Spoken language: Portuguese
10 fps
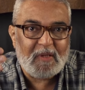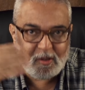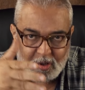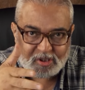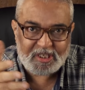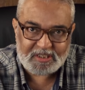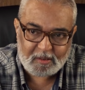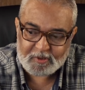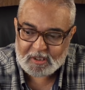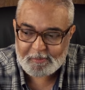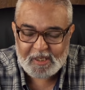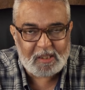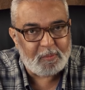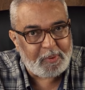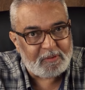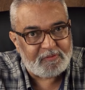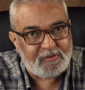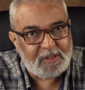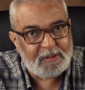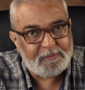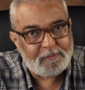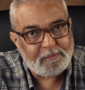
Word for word: que nós já estamos caminhando para o fim.